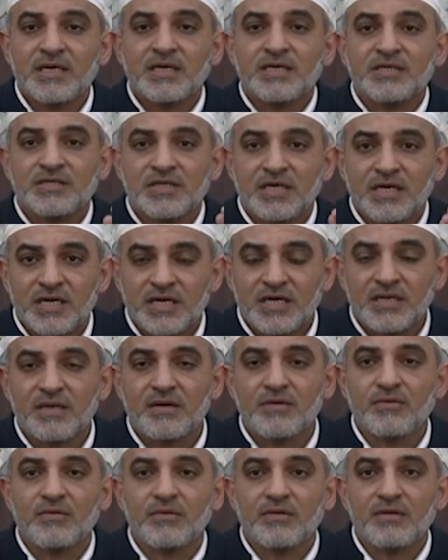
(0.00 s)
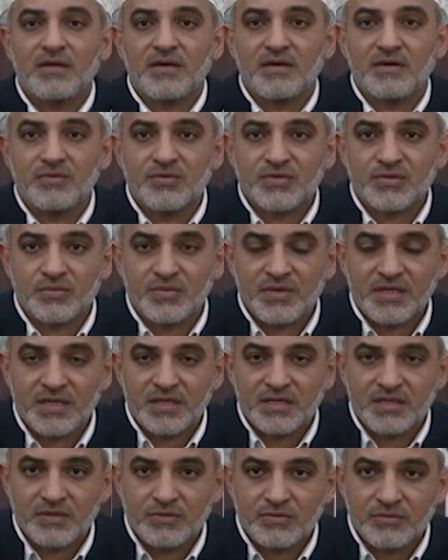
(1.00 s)
جعله الله
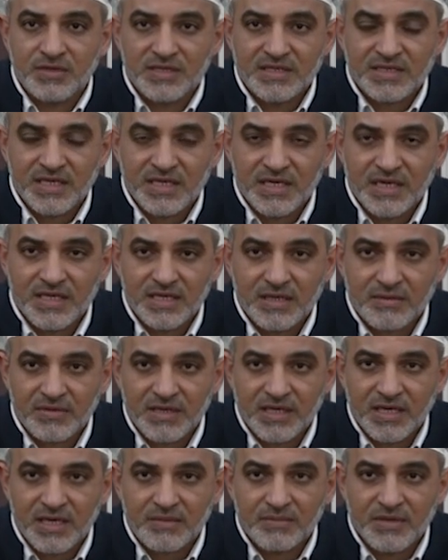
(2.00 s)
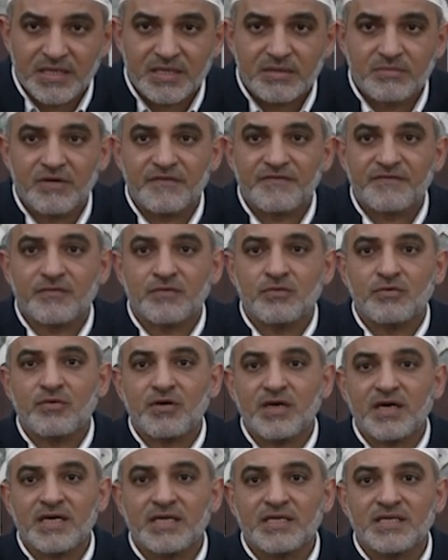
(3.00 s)
سبحانه وتعالى بابا
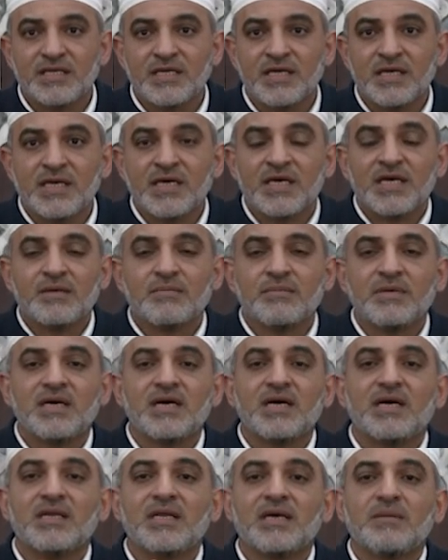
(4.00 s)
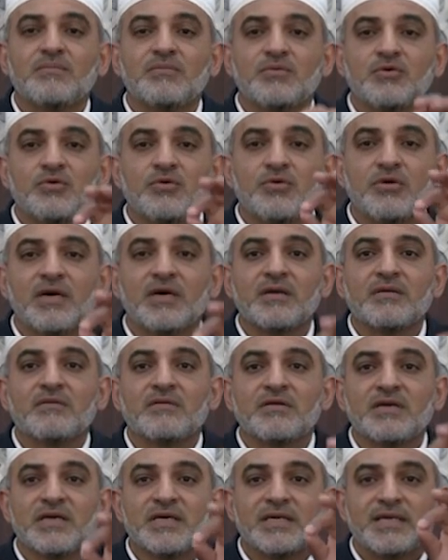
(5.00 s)
مفتوحا ما لم
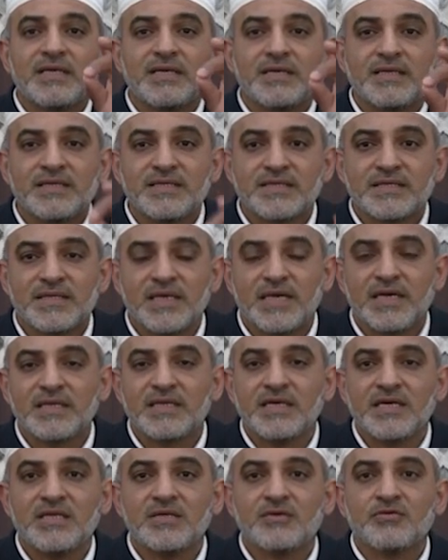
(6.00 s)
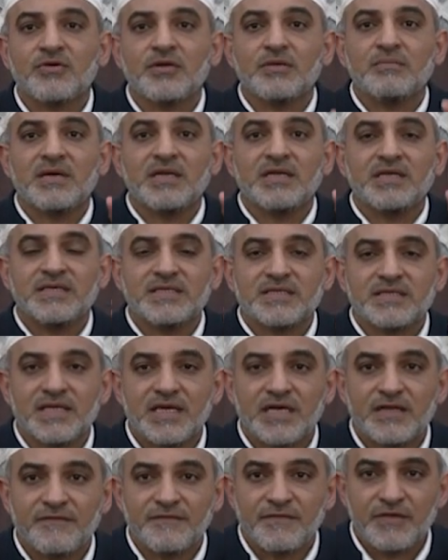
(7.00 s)
يغرغر الإنسان يعني كل ما
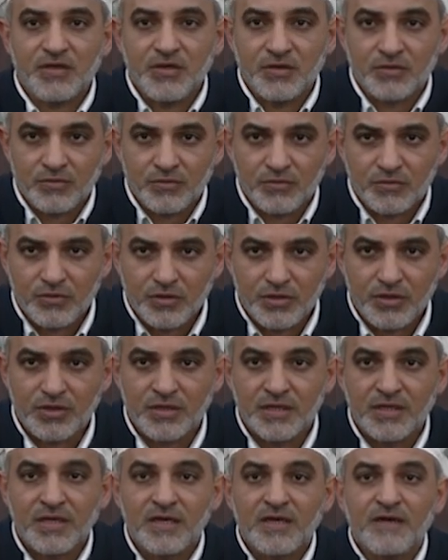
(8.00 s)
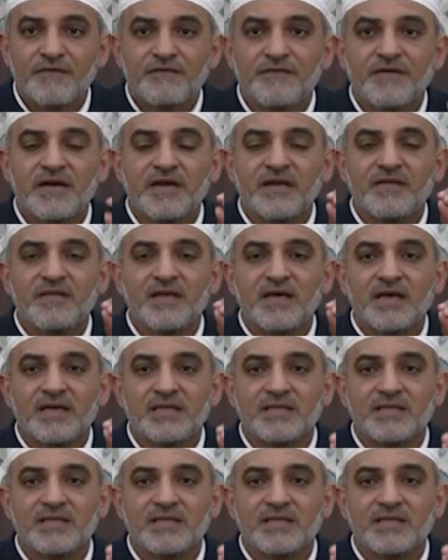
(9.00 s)
الإنسان فيه روح فإذا